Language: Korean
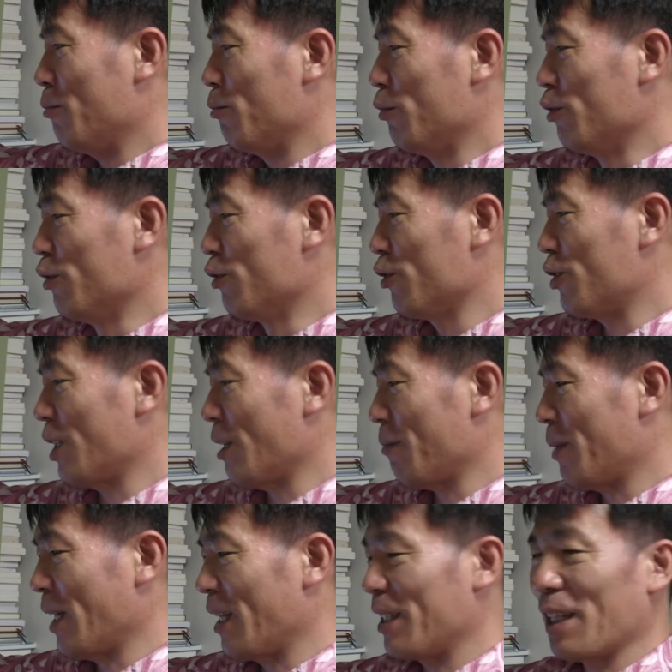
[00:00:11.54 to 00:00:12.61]

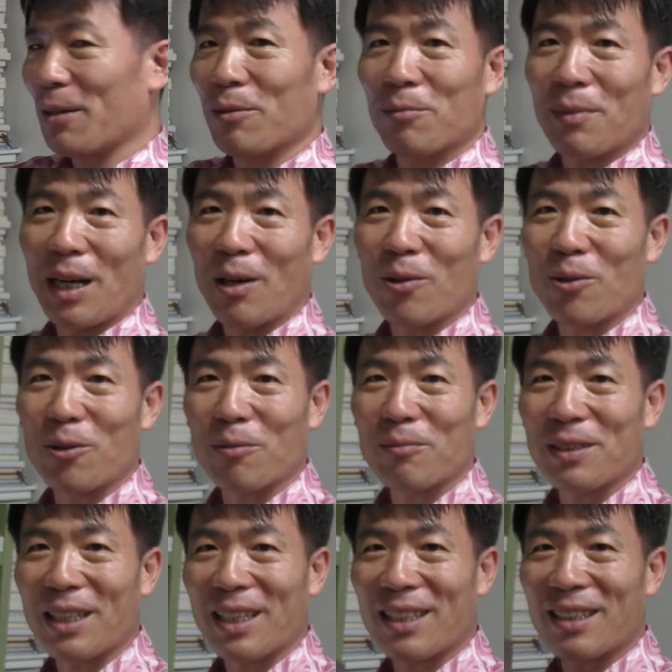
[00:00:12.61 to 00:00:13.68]
무능지의 베리 담은
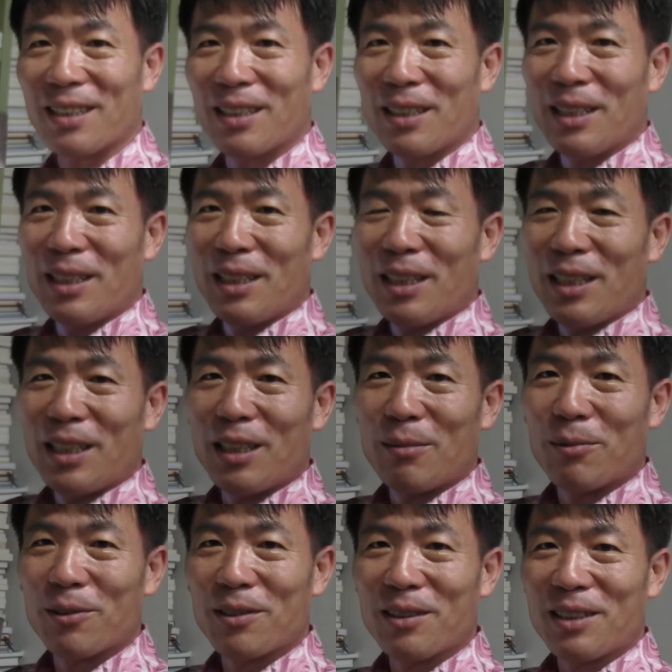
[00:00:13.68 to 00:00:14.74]
마오꼬입니다 이거
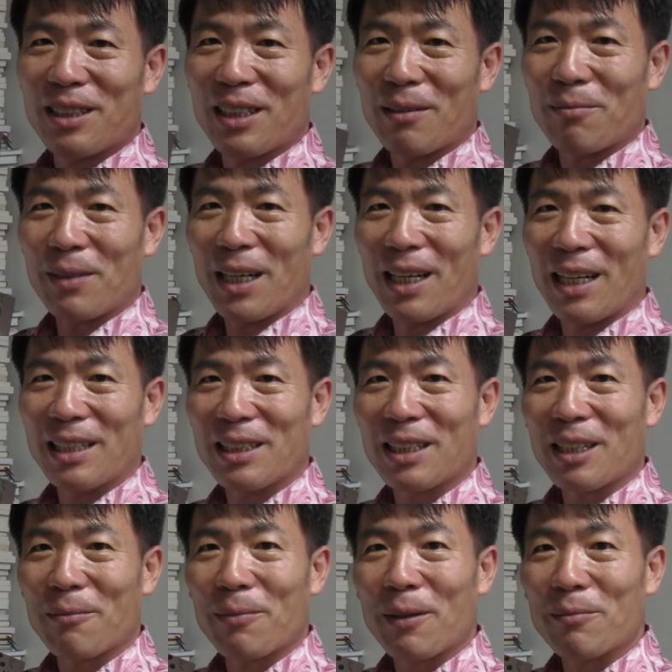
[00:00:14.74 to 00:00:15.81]
이분 제가 많이
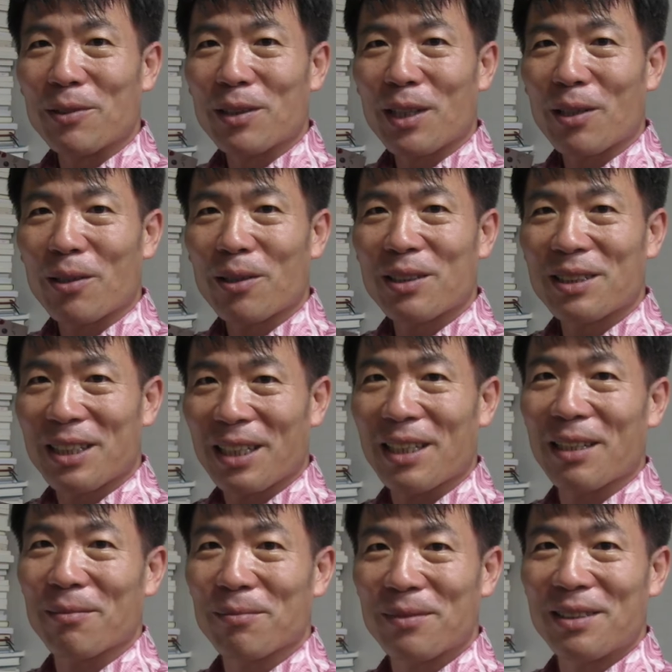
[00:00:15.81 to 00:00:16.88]
이렇게 뵙는데요
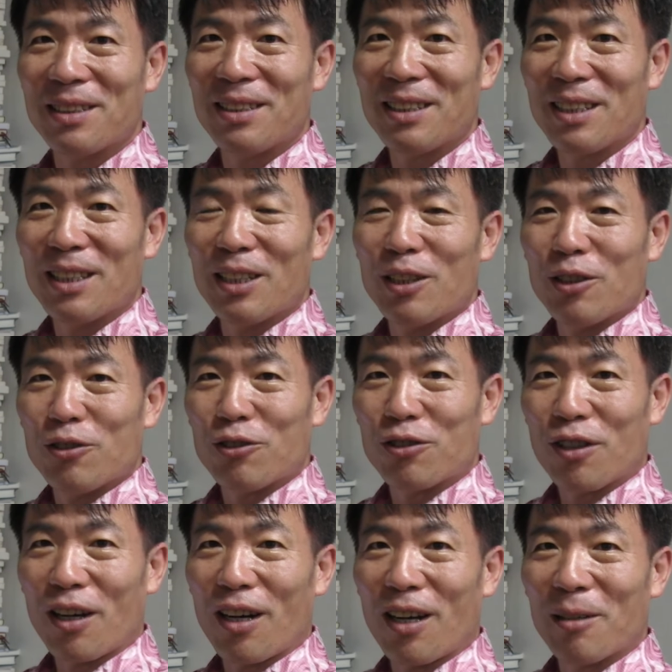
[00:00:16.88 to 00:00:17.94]
참
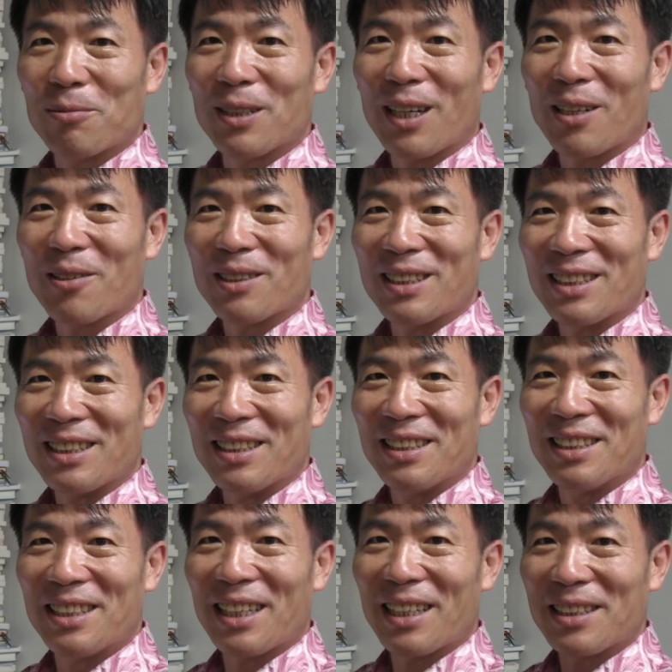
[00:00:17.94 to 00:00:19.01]
수다분하고
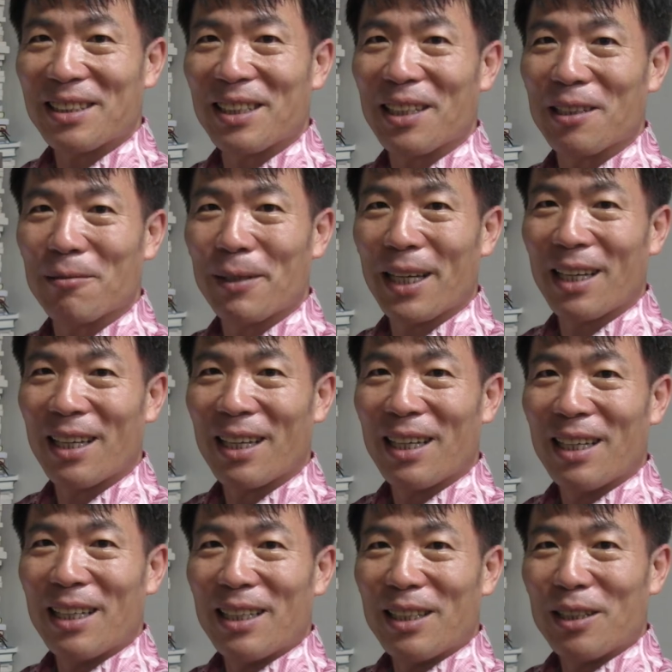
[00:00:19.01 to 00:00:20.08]
진실한 정읍의
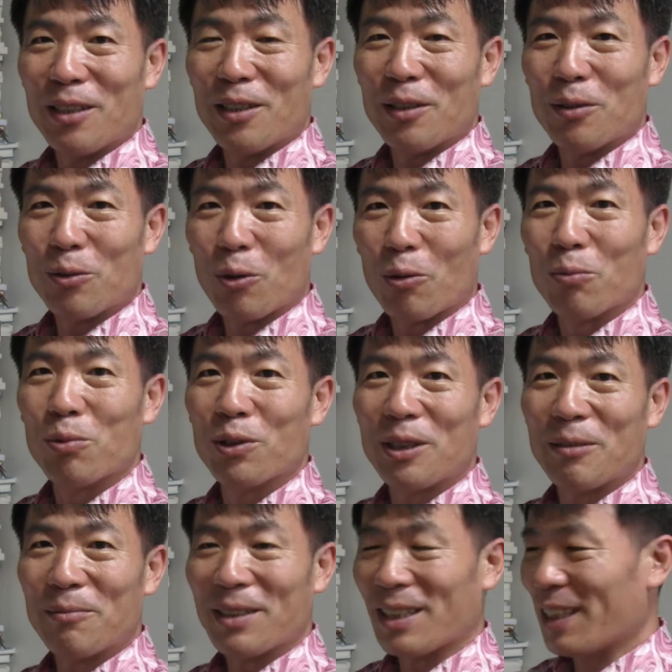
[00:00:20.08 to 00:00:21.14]
이
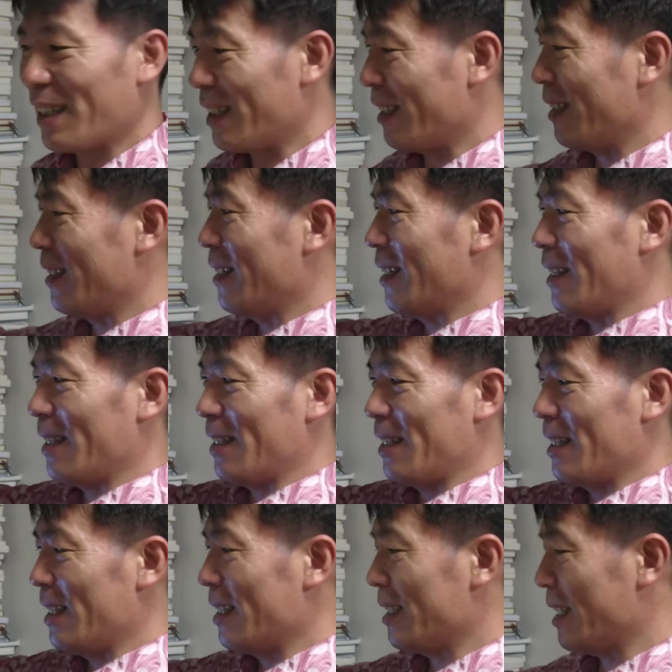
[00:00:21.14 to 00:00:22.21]
농부십니다 예,
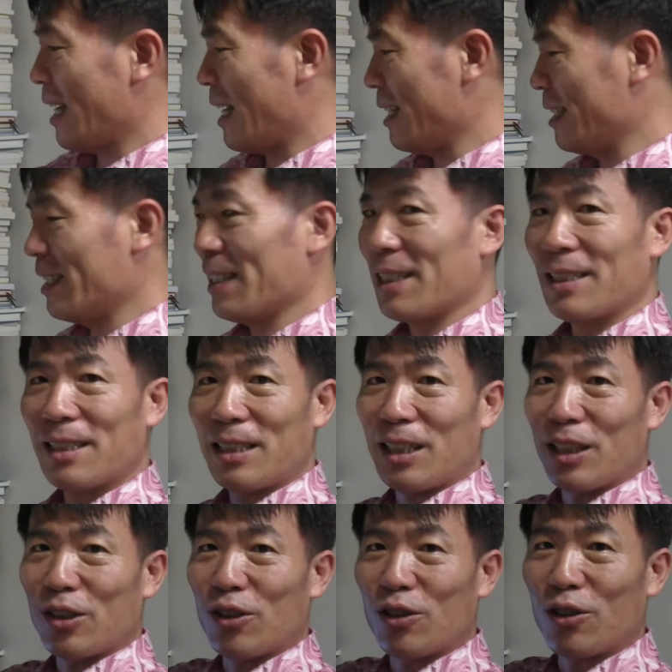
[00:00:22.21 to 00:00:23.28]
산지
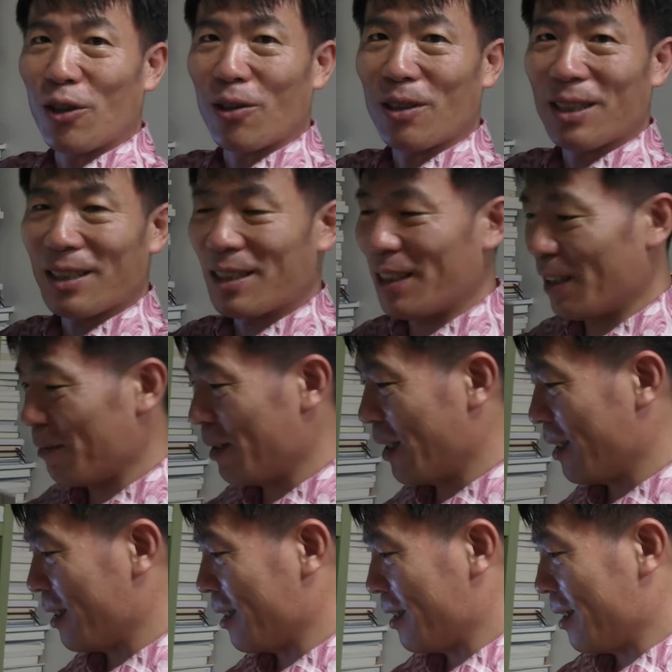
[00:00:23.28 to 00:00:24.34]
직송
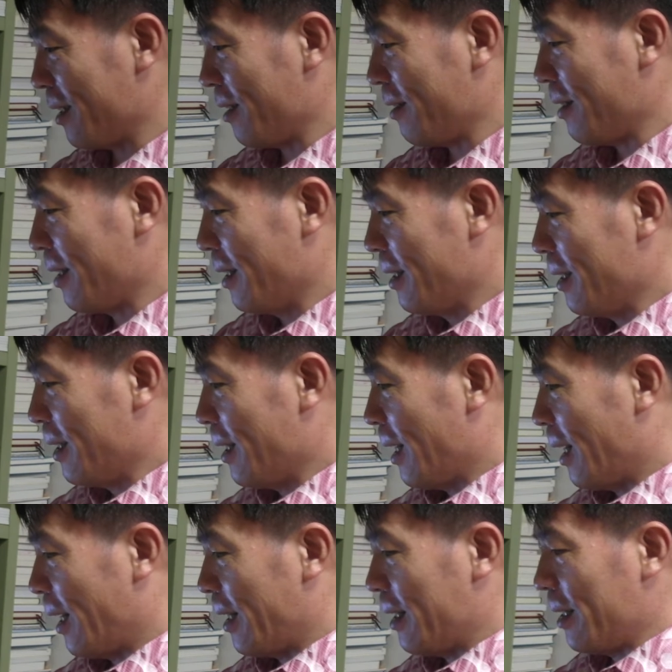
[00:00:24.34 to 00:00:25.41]
재배하는 건데요
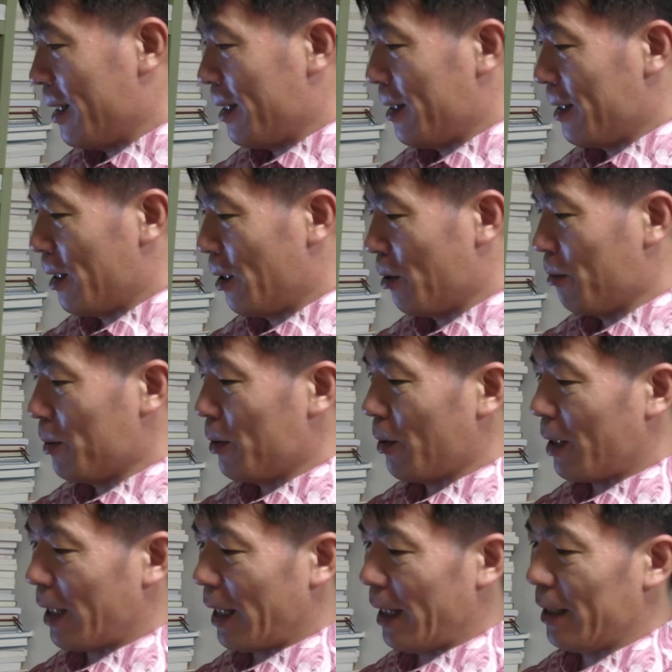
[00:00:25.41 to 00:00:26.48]
안에
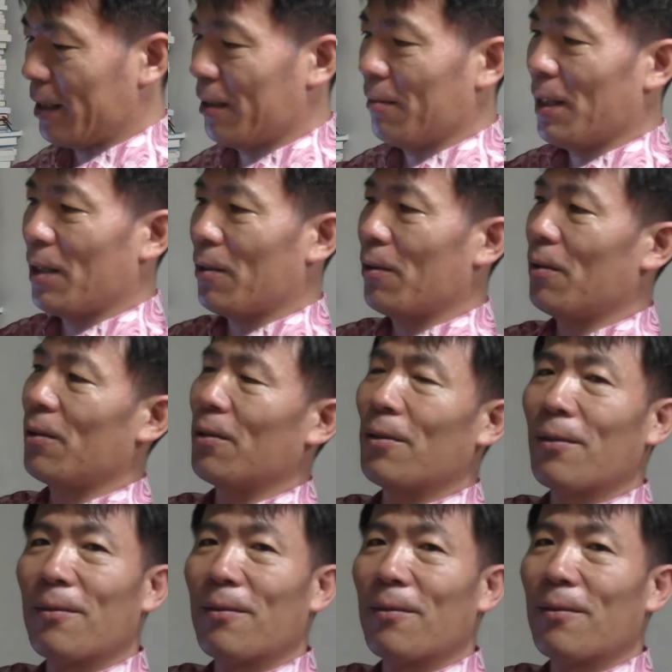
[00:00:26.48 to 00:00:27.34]
내용물도 깔끔하고